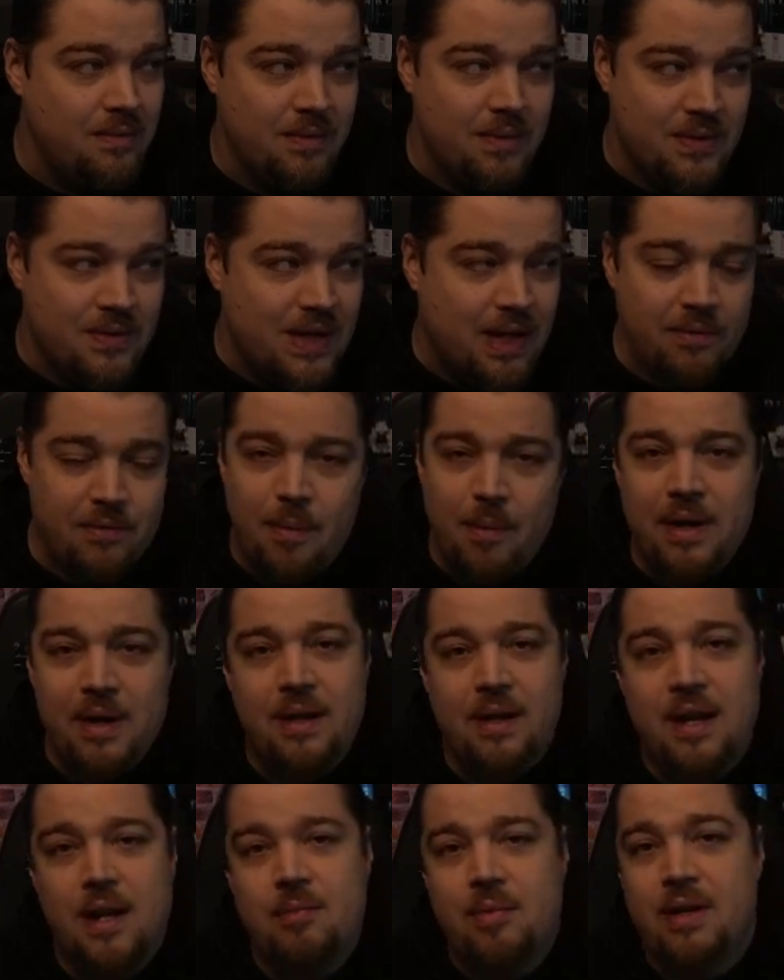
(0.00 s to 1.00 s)
sagen wir mal,
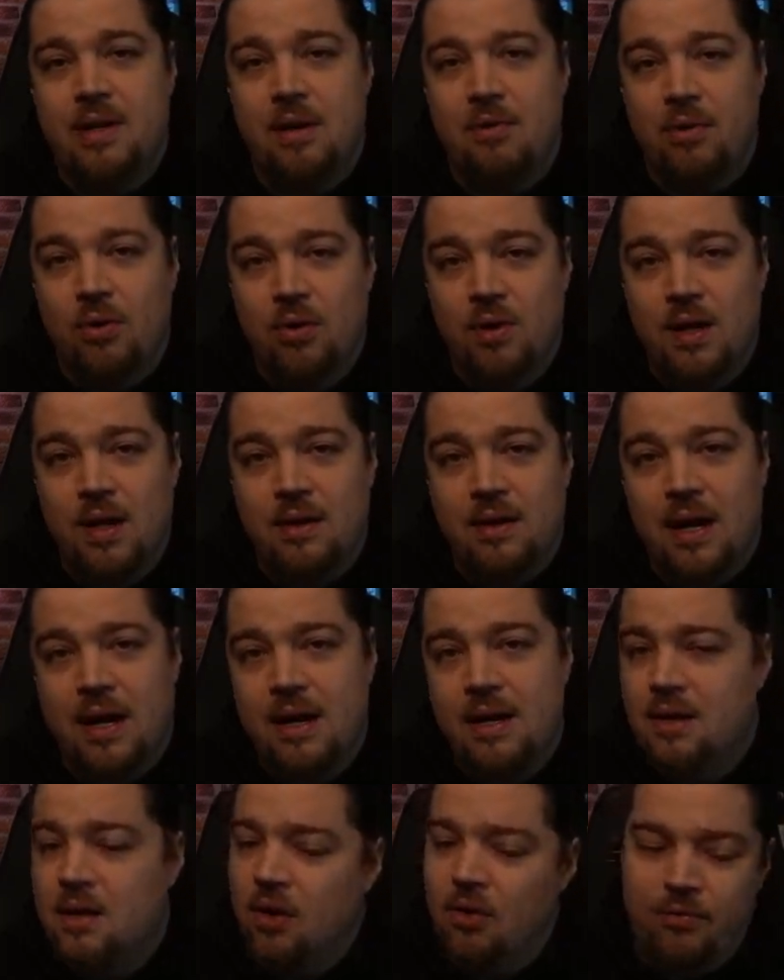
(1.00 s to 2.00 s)
ihr geht mit Level 100
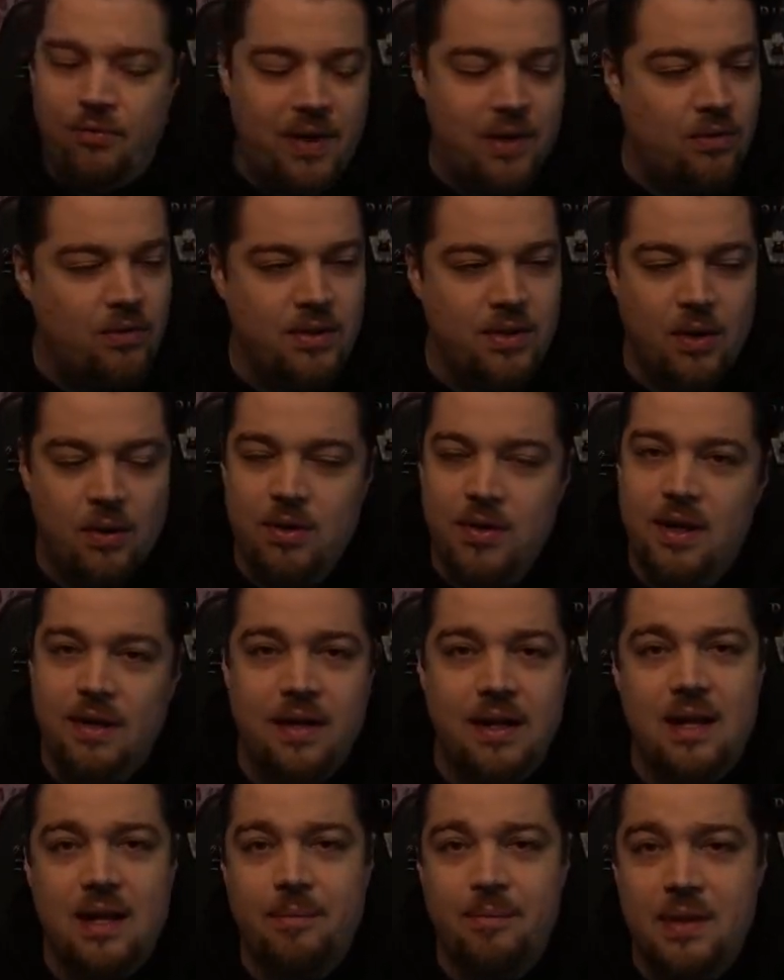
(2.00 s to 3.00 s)
rein, auch wenn unter 100,
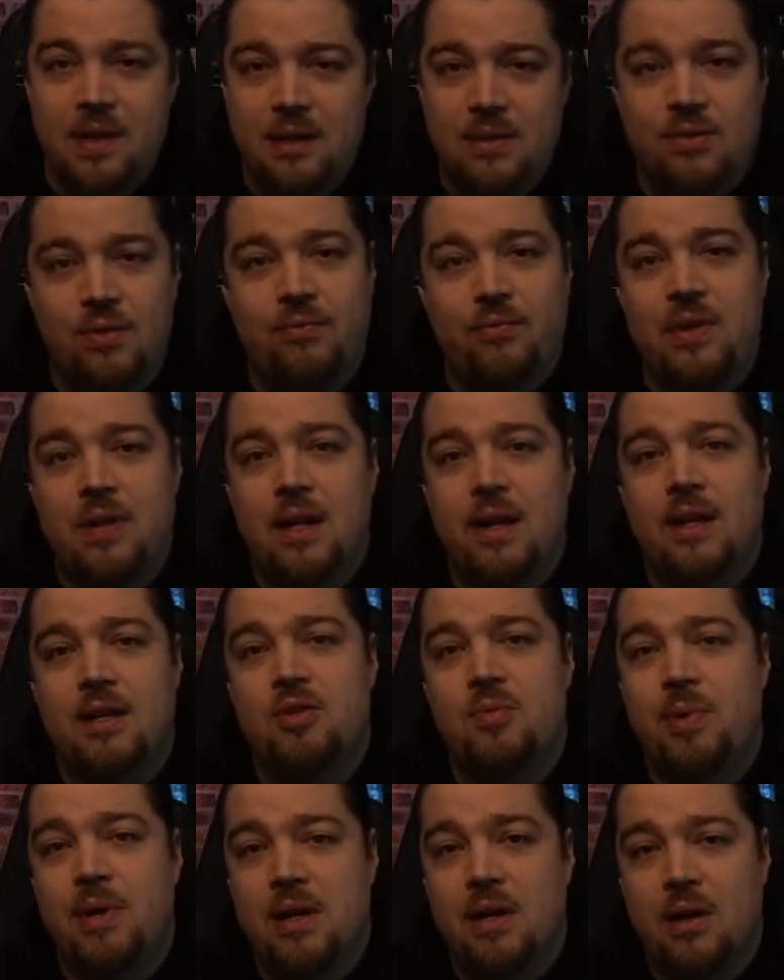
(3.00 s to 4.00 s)
der gibt nicht so viel
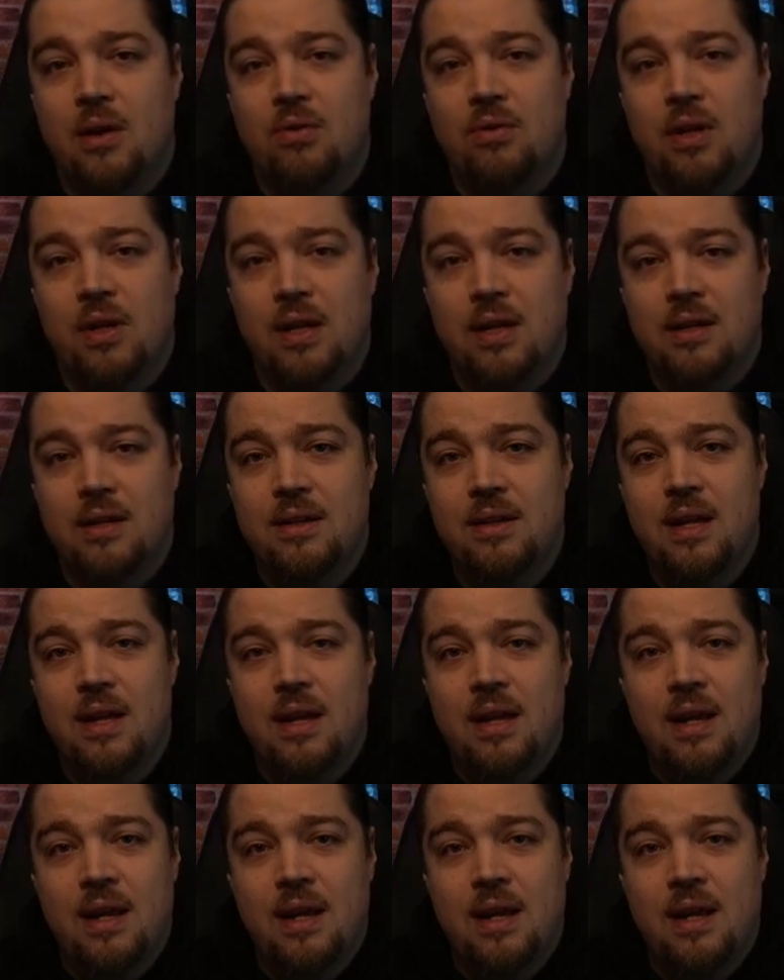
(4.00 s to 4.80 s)
XP, der Kollege.